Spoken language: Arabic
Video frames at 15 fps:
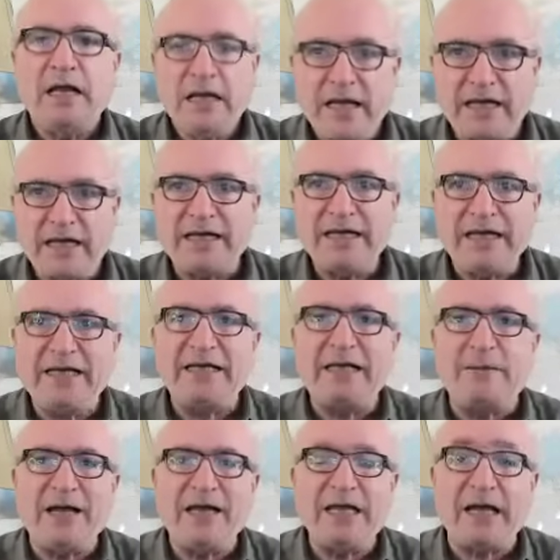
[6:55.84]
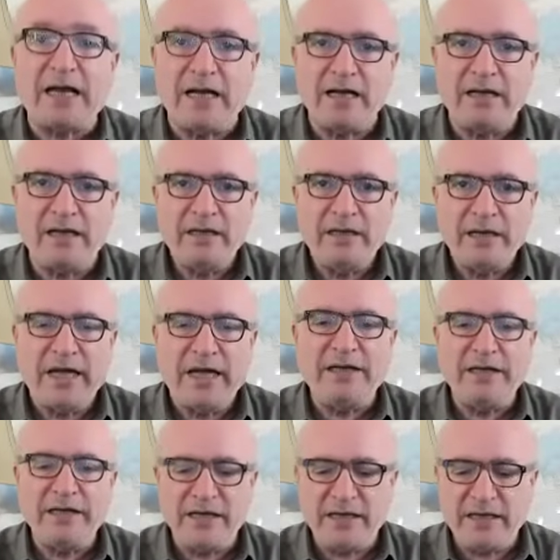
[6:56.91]
لكن عندما يرى
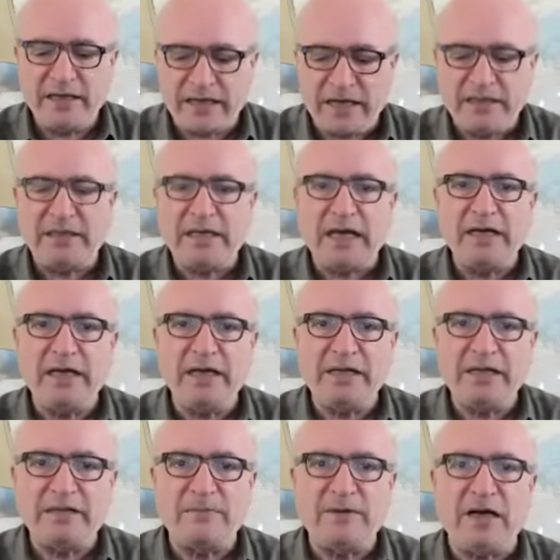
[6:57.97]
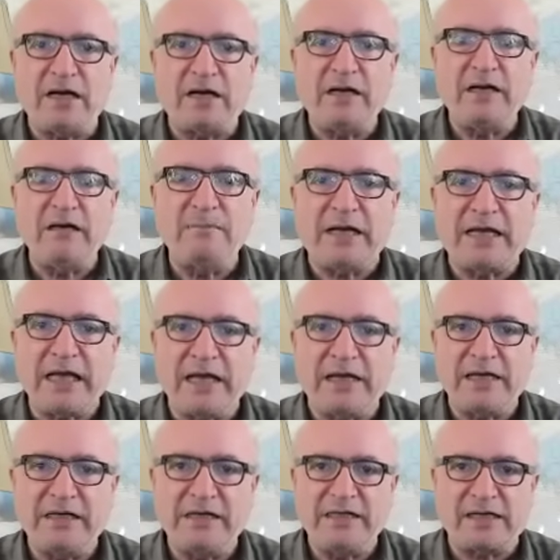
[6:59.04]
ان رد الاعتبار
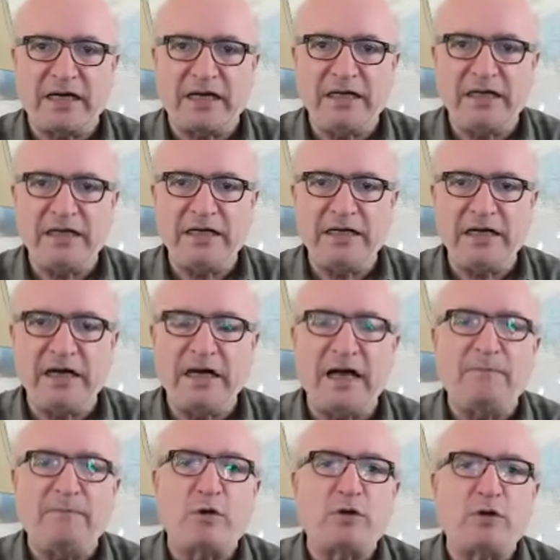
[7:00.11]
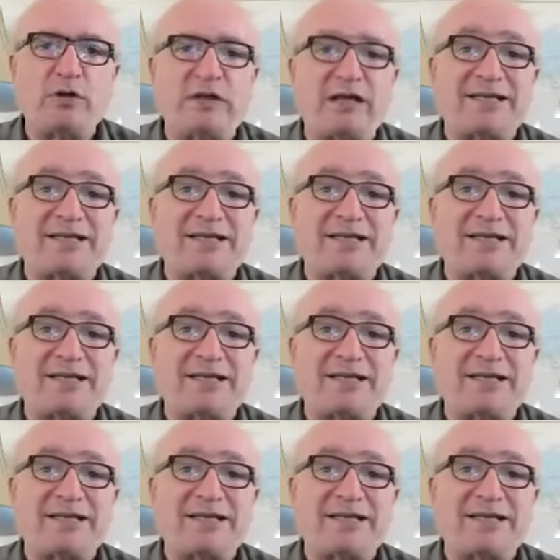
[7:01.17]
للمكانه الاسرائيليه امر